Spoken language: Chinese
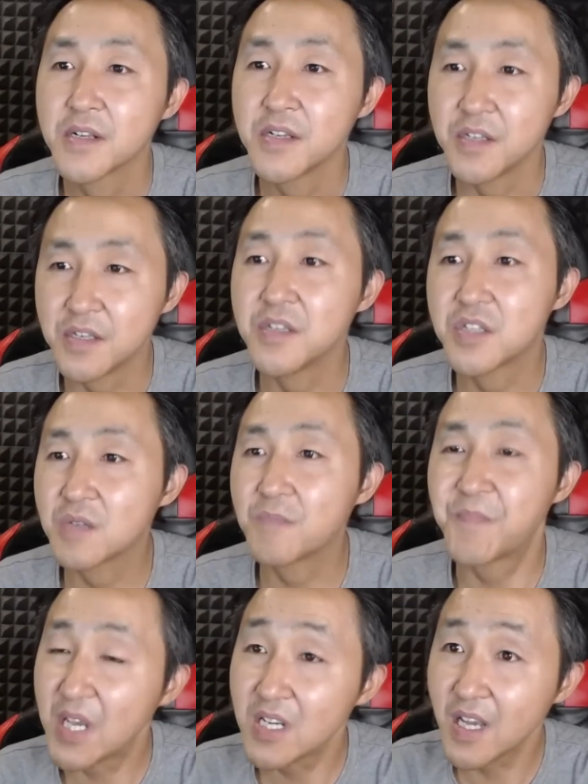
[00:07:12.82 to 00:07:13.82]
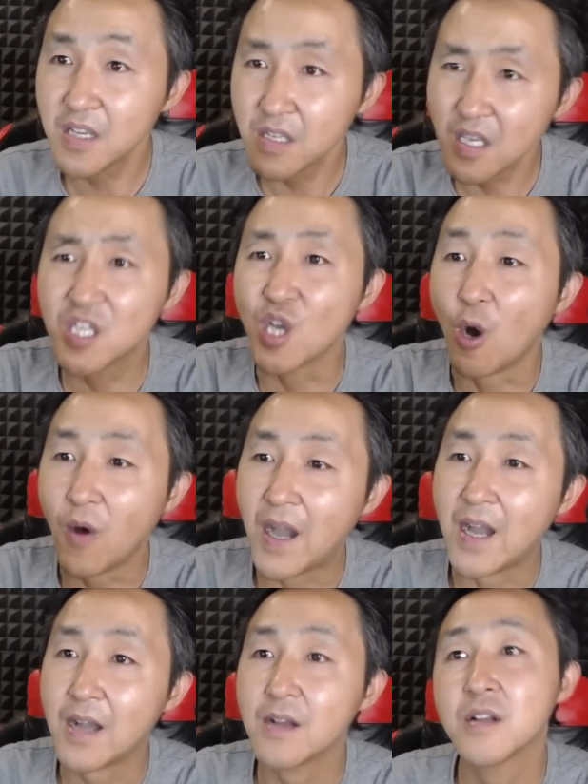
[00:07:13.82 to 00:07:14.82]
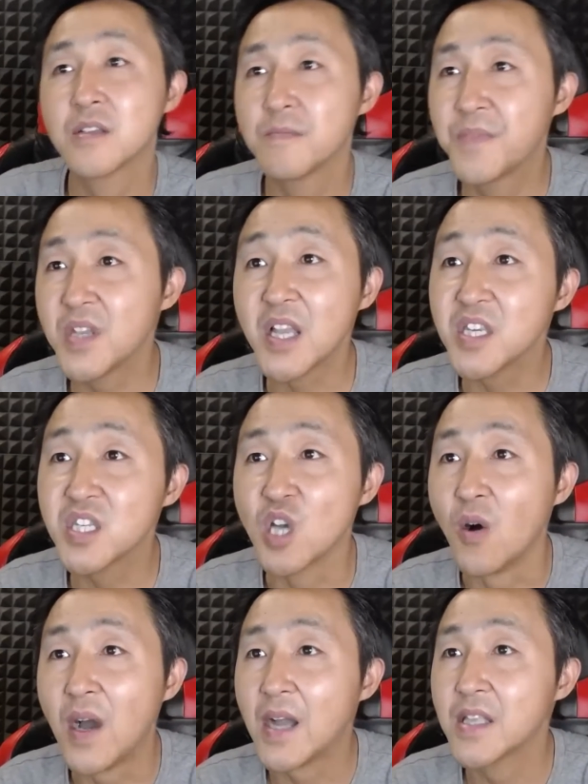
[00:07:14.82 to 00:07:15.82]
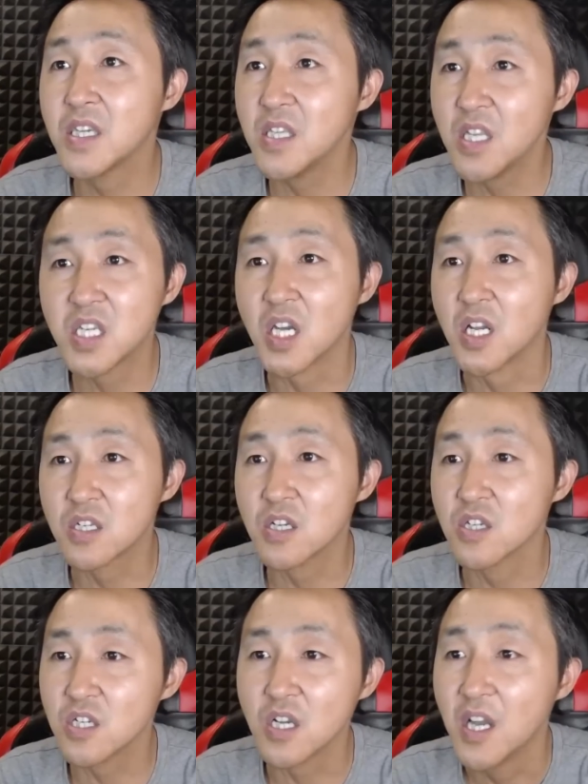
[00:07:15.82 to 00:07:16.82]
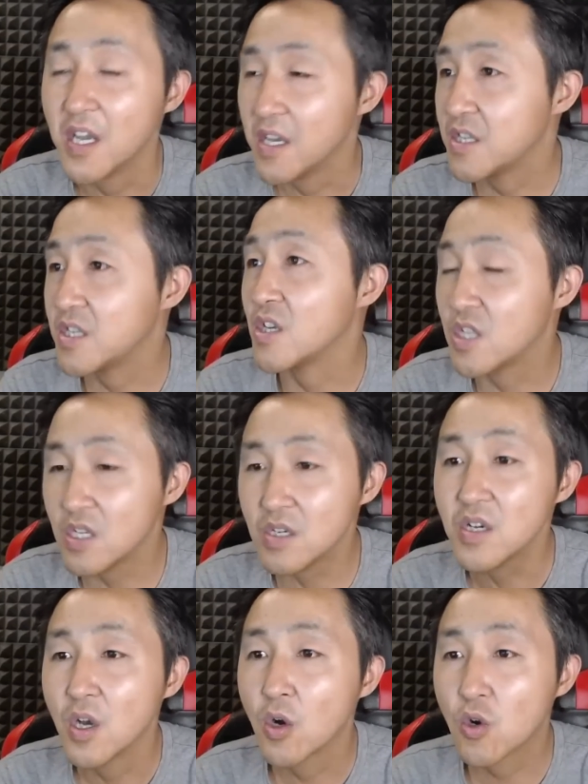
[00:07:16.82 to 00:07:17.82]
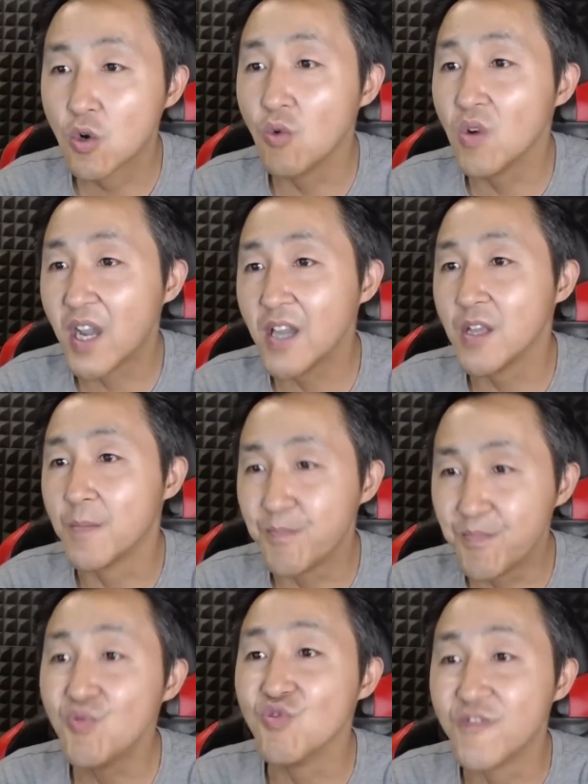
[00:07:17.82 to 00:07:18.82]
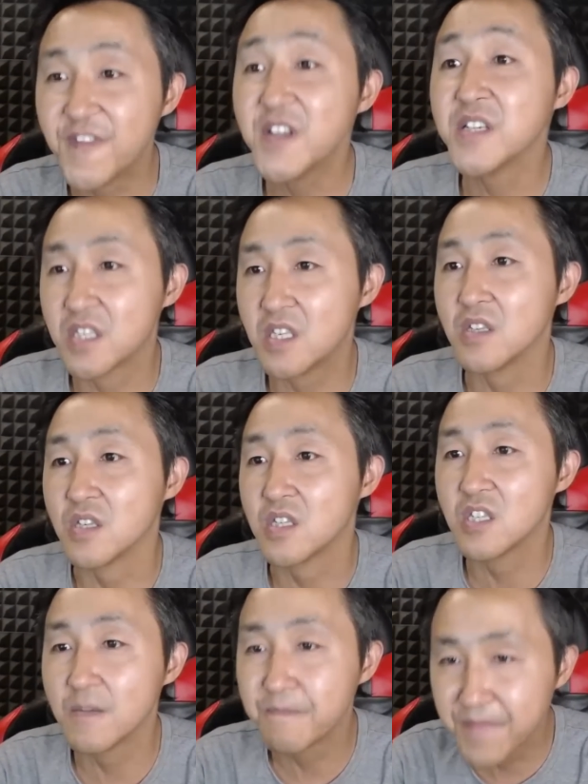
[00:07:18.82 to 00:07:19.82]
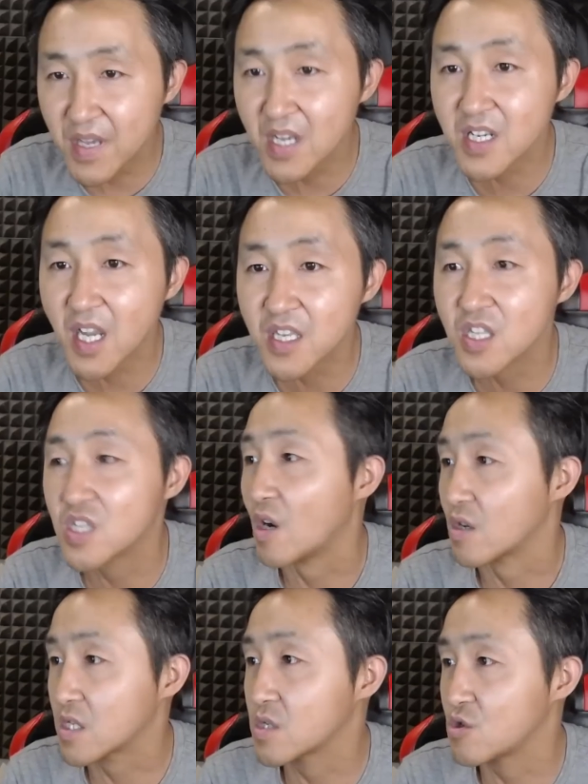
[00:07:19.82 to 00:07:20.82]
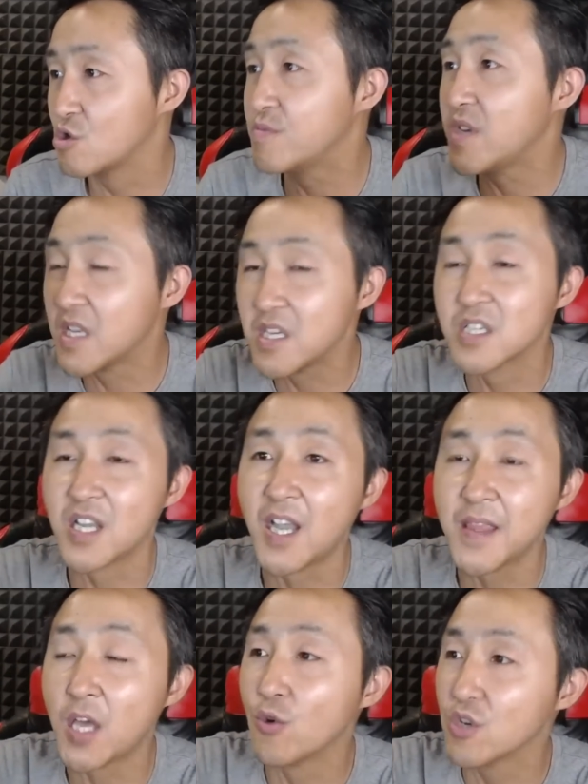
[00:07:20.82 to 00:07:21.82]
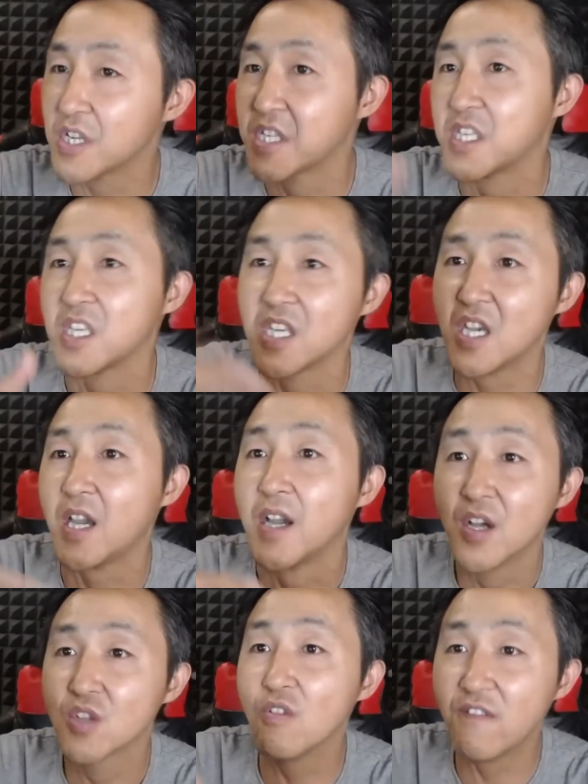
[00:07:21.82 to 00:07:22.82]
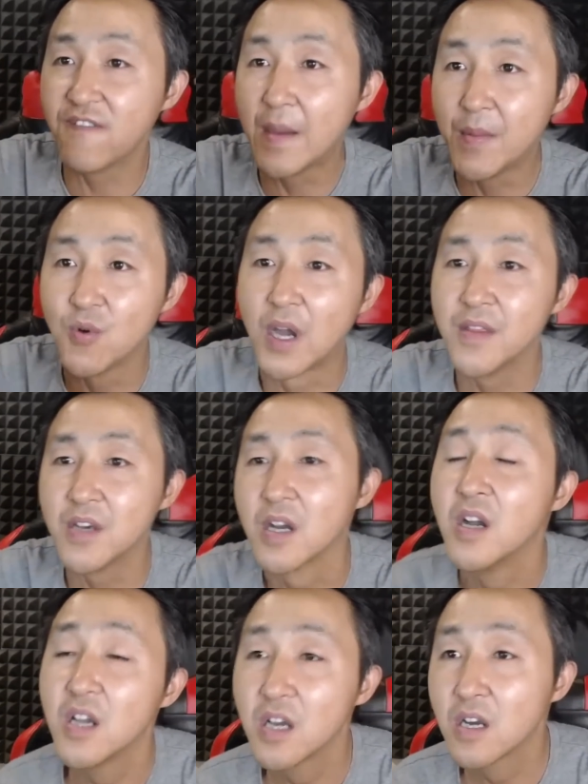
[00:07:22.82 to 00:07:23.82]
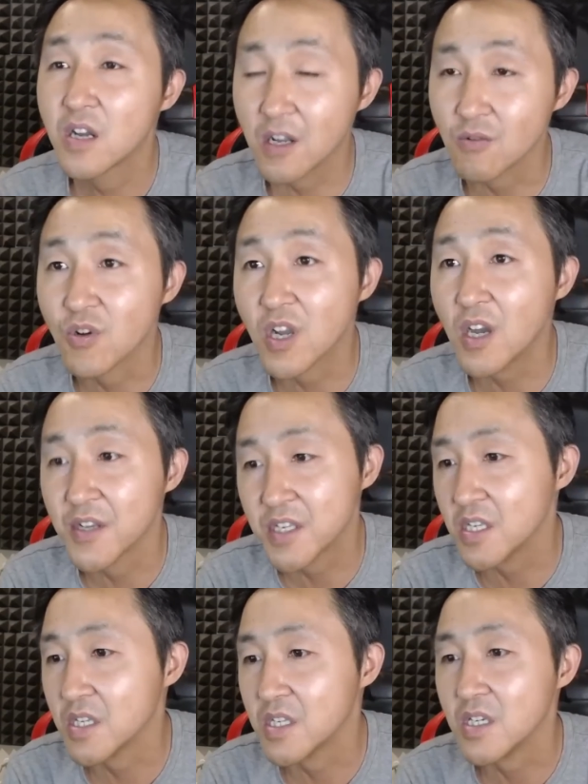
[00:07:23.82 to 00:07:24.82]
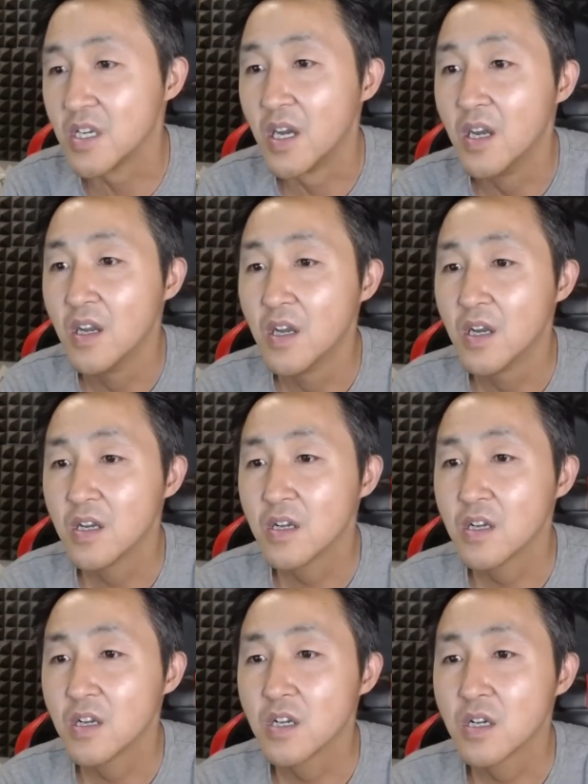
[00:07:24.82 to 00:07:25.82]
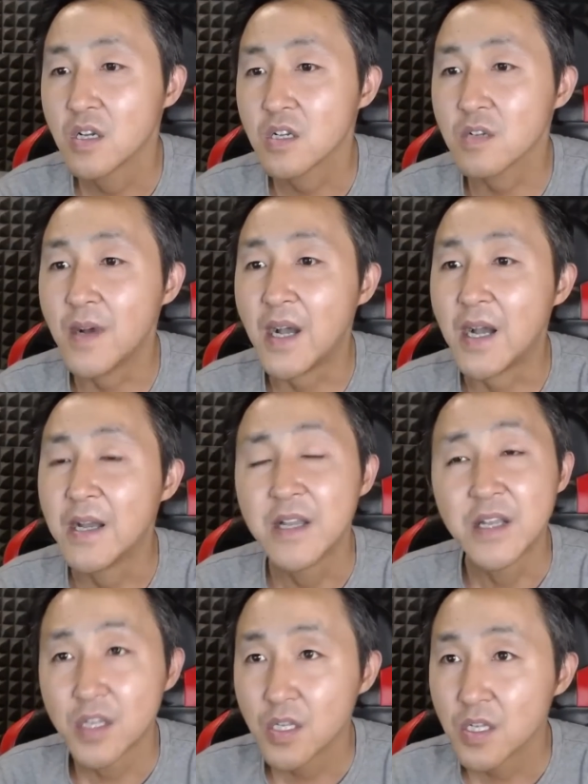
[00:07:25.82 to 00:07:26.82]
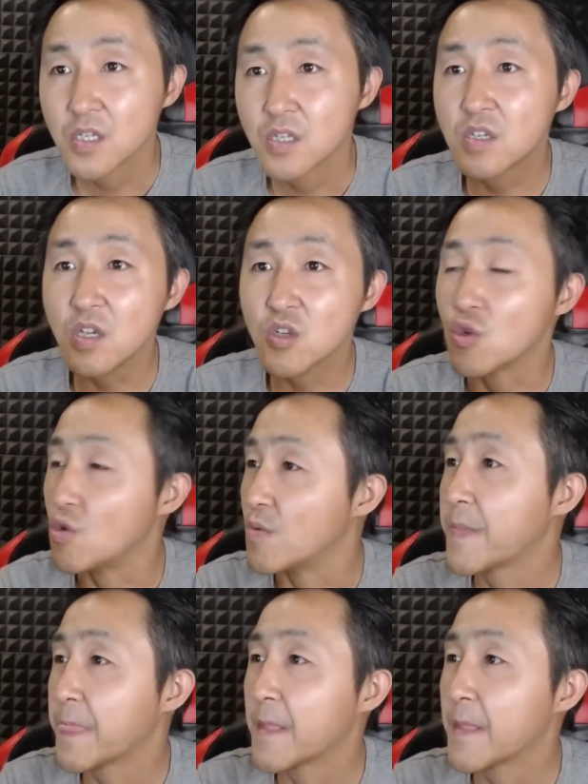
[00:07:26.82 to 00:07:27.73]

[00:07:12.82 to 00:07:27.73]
一冰山一角啊，冰山一角啊，今天讲的这只是已经。公开的部分信息，冰山一角，这随便一查，那都是几页都翻不完的各种各样的信息，是吧？这种